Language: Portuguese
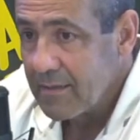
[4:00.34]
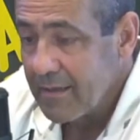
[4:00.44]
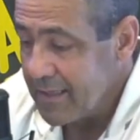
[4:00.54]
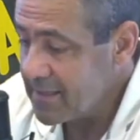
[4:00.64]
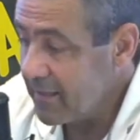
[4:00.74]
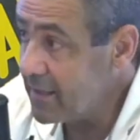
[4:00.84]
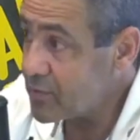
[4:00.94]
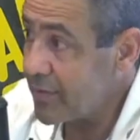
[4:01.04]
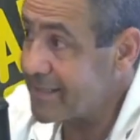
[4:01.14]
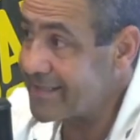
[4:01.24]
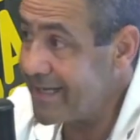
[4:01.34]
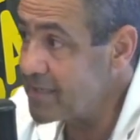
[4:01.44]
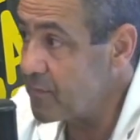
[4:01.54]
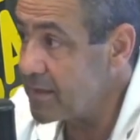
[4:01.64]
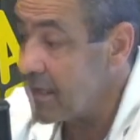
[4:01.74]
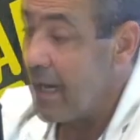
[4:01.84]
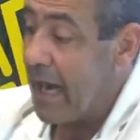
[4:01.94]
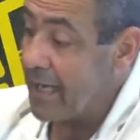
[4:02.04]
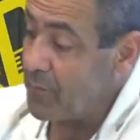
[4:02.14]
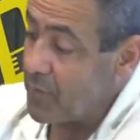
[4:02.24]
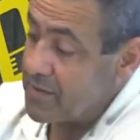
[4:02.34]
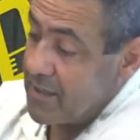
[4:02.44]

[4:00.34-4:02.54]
Esse, isso era seis meses. Aí depois